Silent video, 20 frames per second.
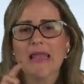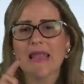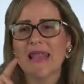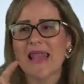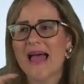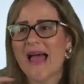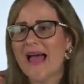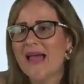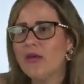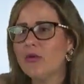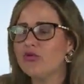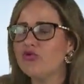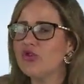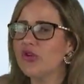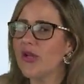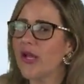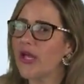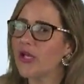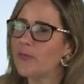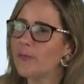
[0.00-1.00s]
Lá no
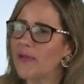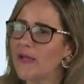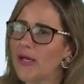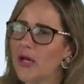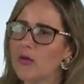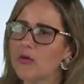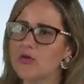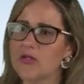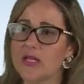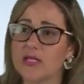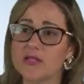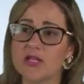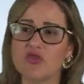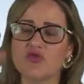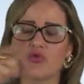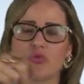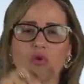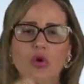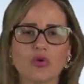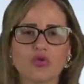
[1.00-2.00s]
direito penal, que eu sei que você
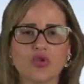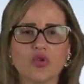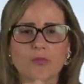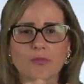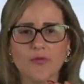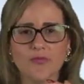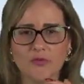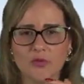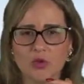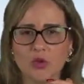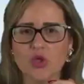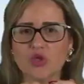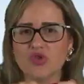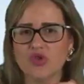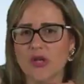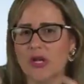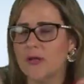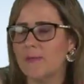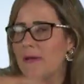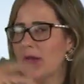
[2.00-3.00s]
estudou com seu professor de
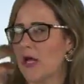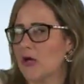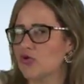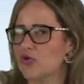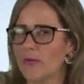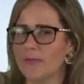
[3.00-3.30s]
direito penal,